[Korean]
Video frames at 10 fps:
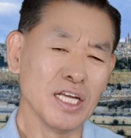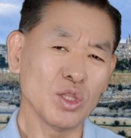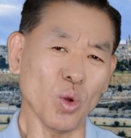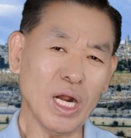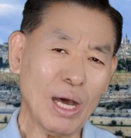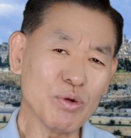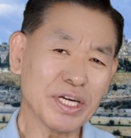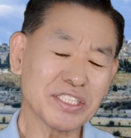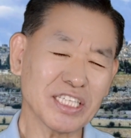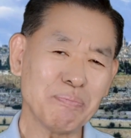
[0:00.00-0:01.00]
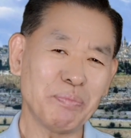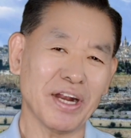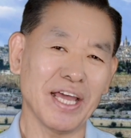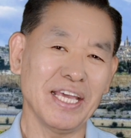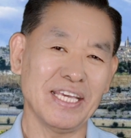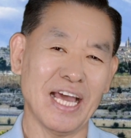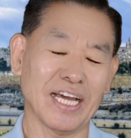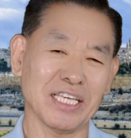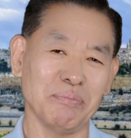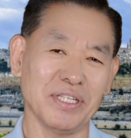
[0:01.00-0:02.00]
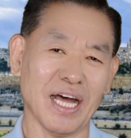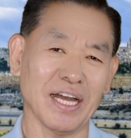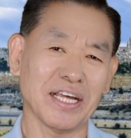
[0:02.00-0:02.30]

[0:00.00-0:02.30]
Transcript: 놀라운 극적인 변화의 이야기입니다.